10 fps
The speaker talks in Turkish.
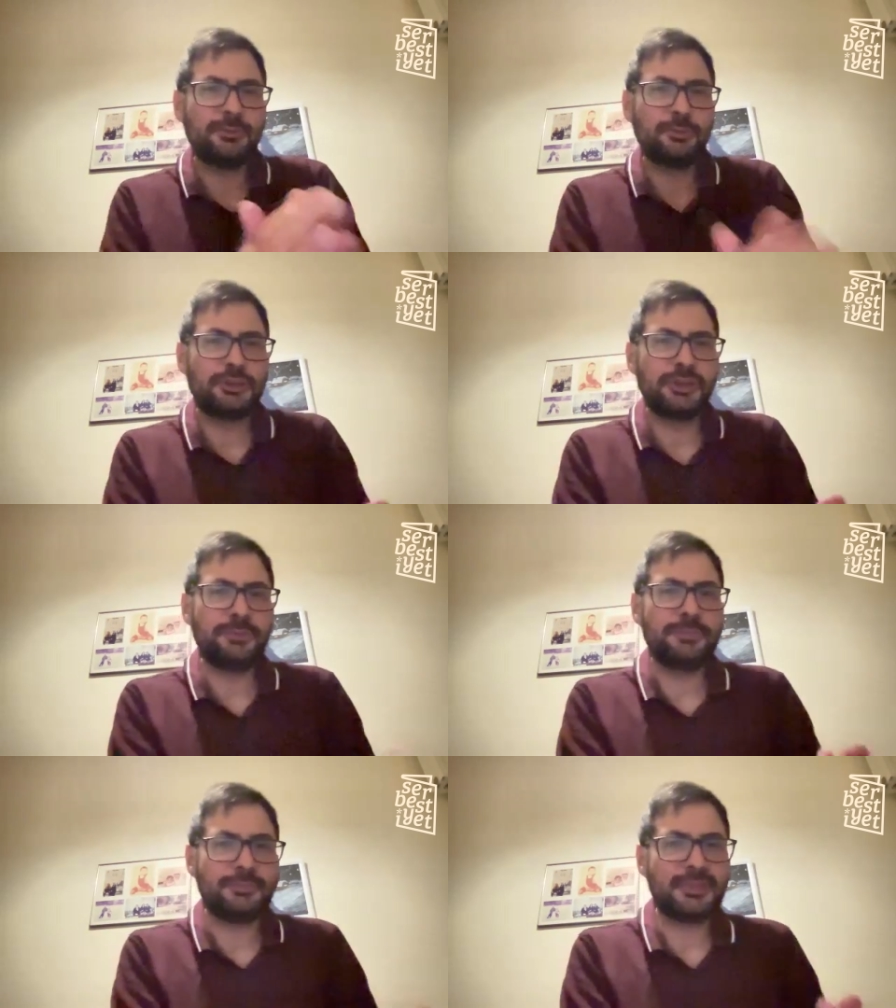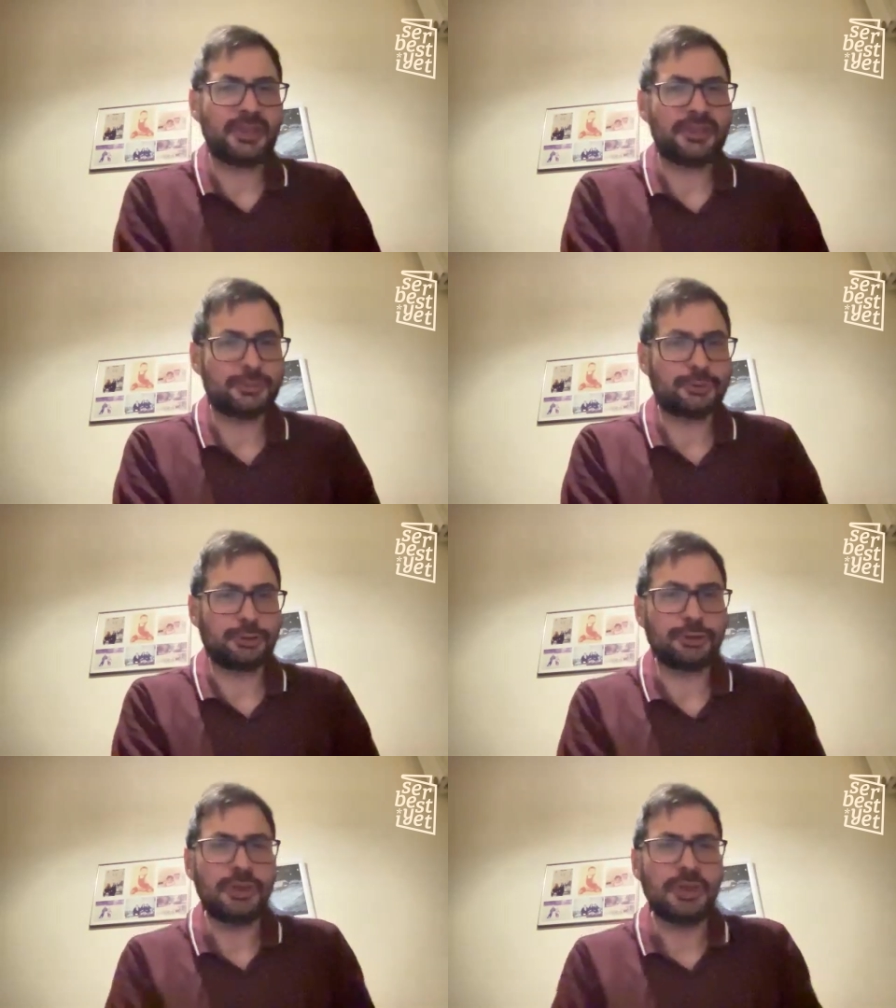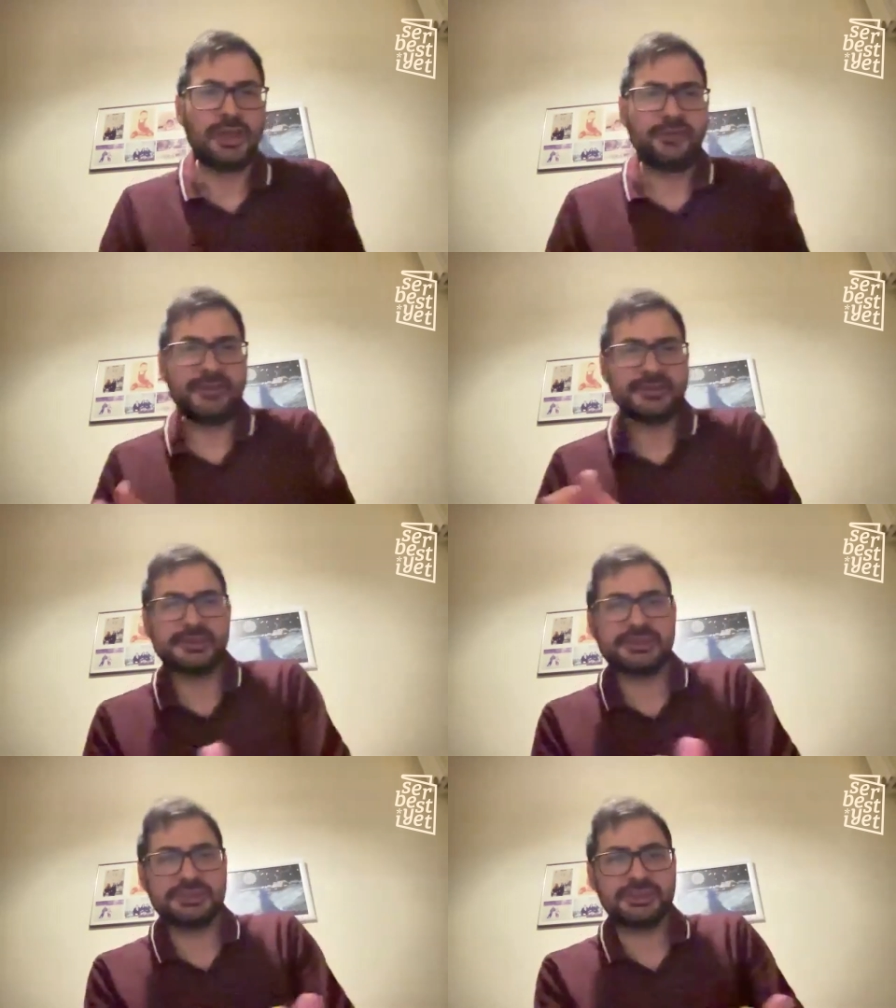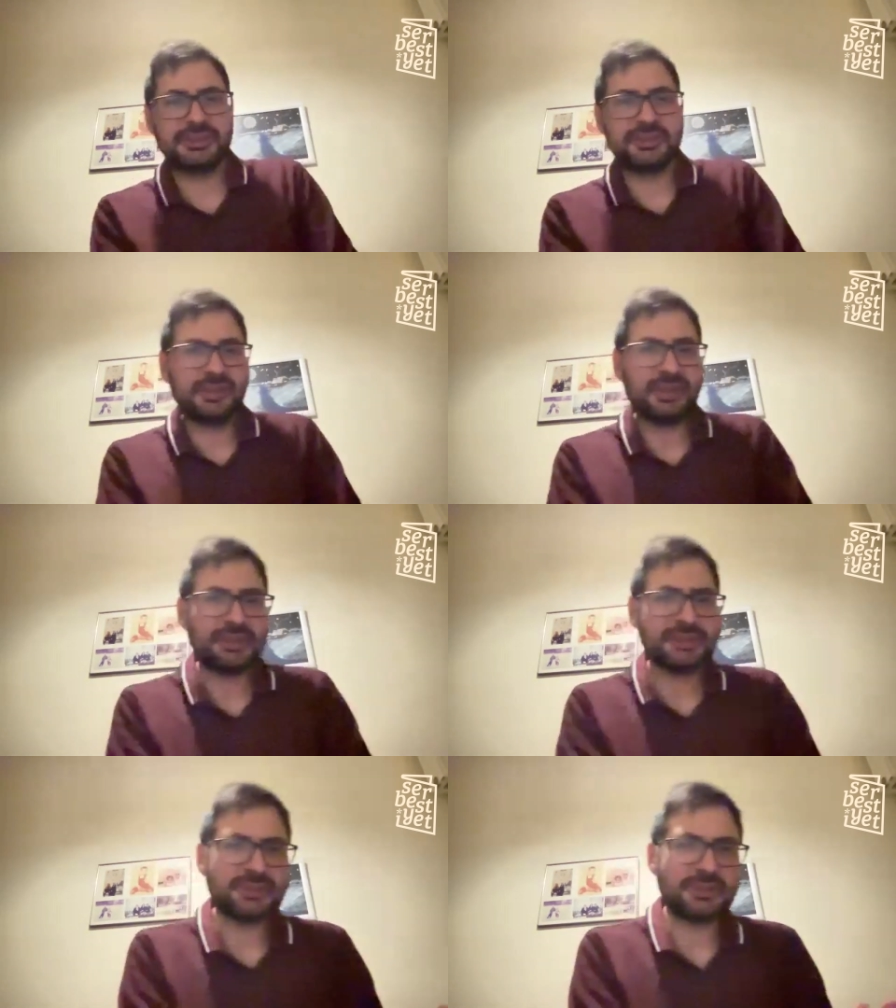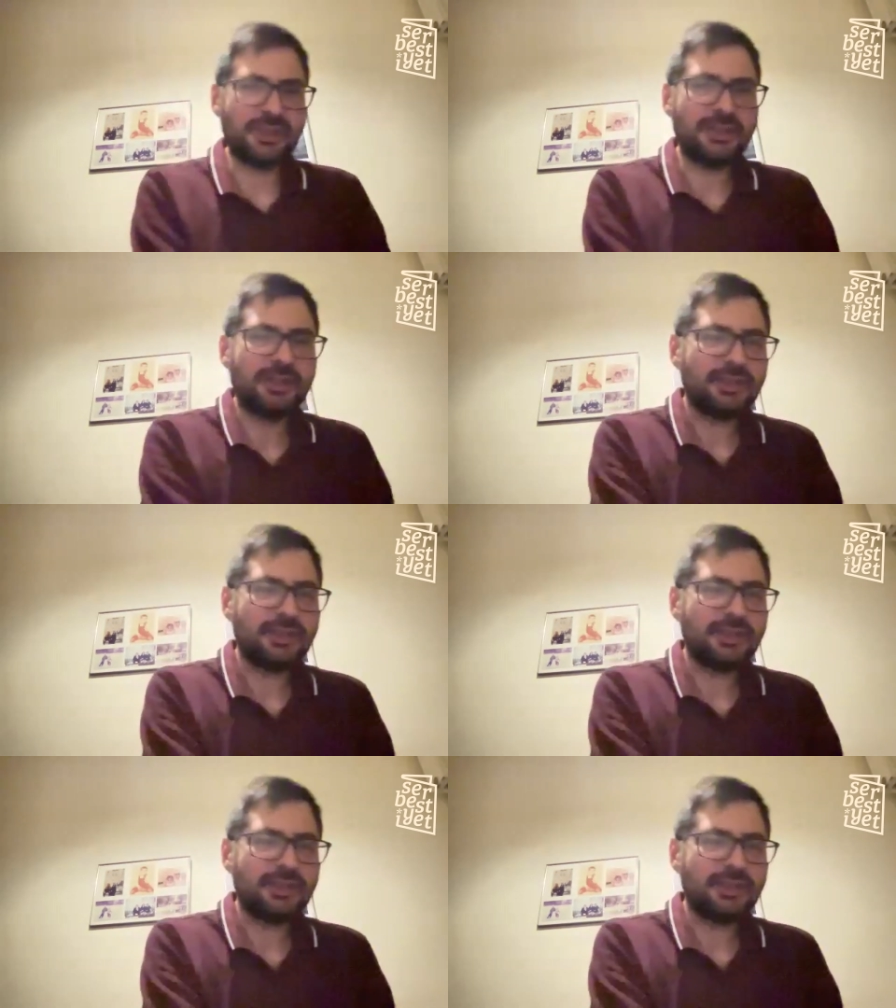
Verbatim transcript: mühim bir yer tutuyor. Ve Danıştay'ın da aslında